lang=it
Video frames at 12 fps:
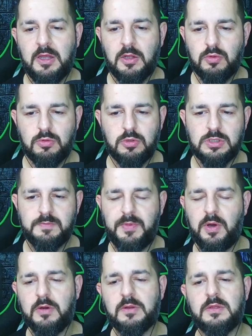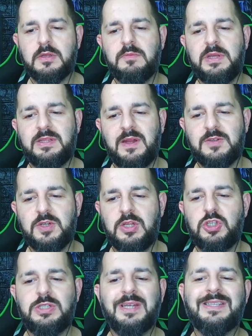Tutto sport, mette la
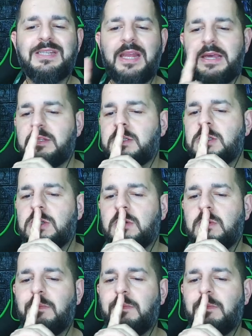ciliegina, silenzio,